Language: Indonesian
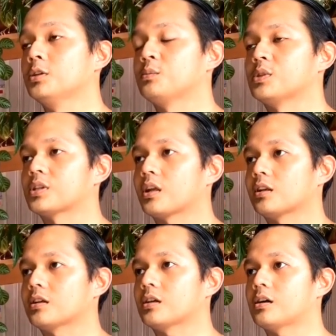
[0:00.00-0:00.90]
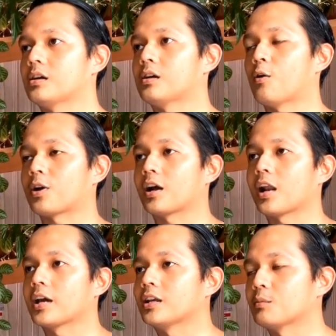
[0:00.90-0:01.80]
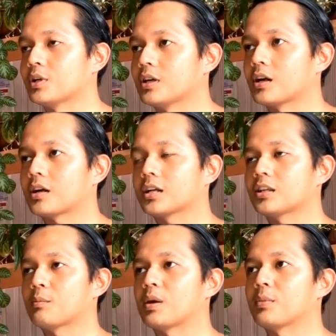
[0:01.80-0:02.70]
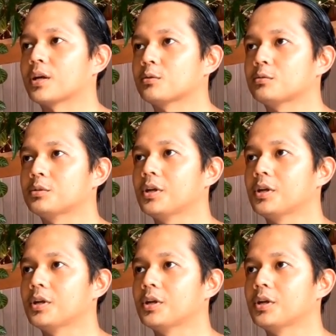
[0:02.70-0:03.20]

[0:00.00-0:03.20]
misalnya uh, orang lain yang mendengar kata meme itu